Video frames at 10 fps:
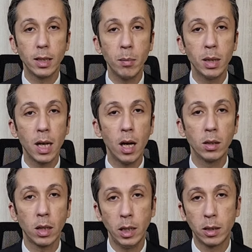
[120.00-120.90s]
يتم ده
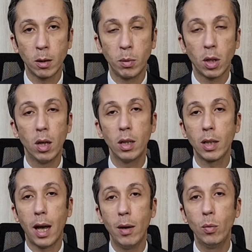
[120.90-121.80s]
عن طريق
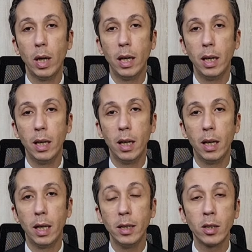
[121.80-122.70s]
التطبيقات او
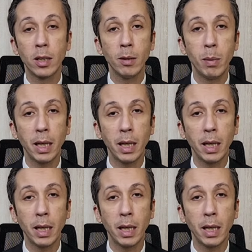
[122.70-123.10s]
الانترنت